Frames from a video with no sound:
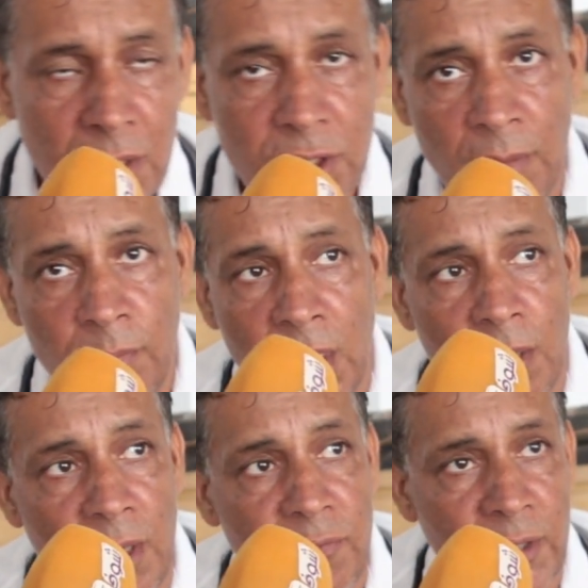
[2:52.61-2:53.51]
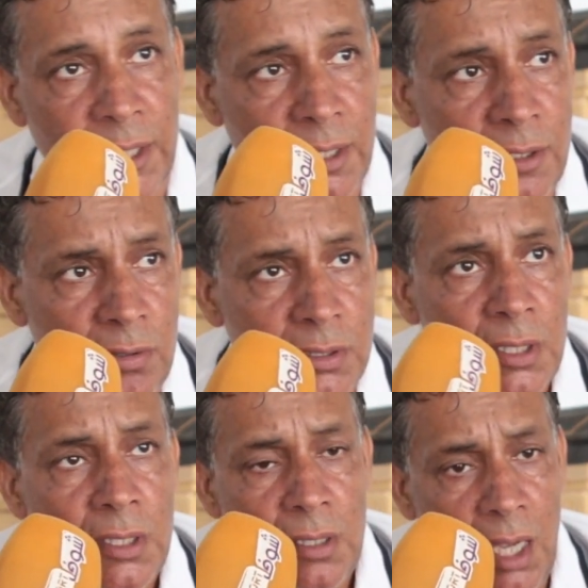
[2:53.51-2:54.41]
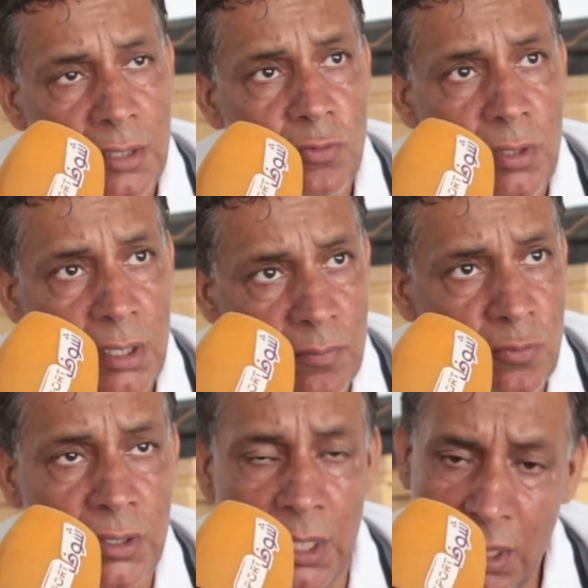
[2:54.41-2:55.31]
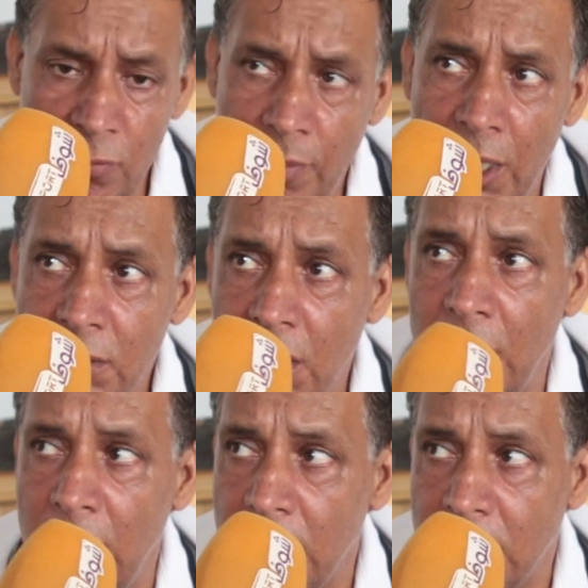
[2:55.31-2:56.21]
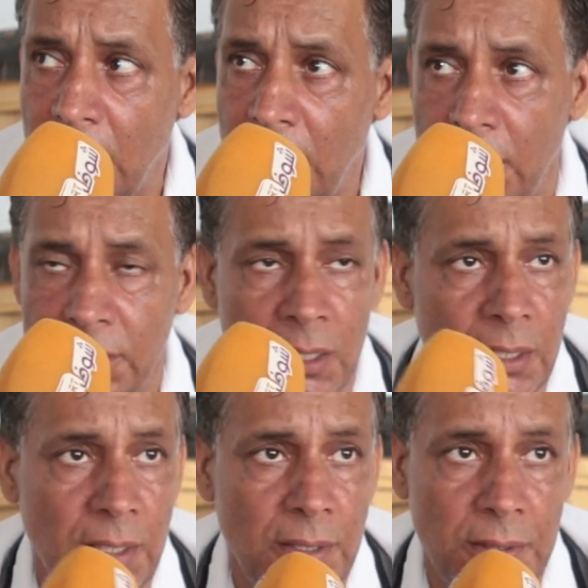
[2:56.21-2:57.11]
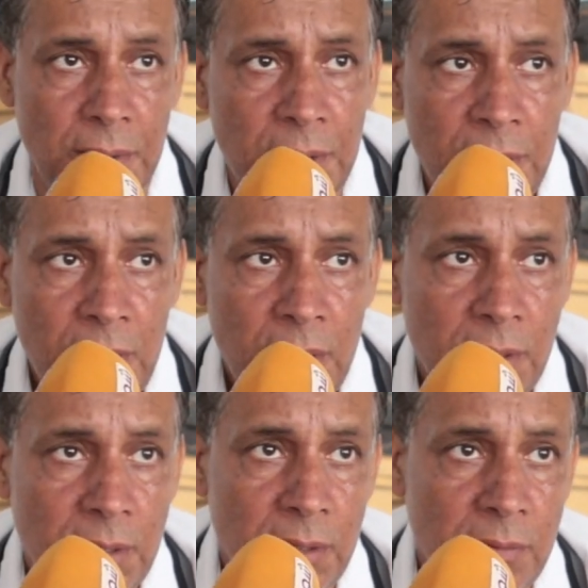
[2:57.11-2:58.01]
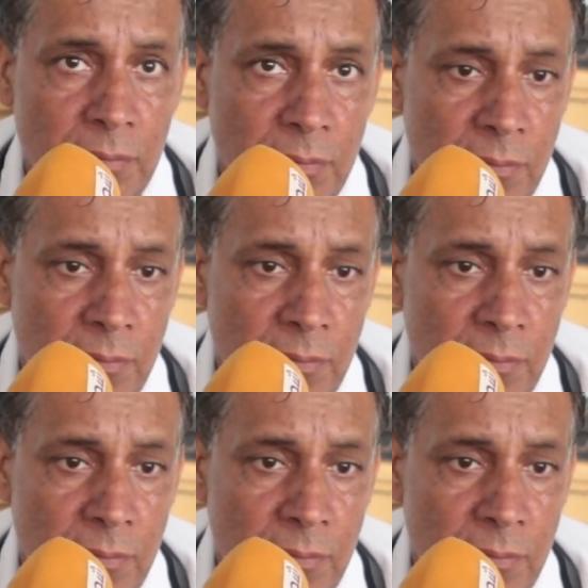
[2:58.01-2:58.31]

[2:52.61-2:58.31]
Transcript: شحال مره مع فريق لونت عاد ولا مدرب وبقى طالع طالع طالع آه،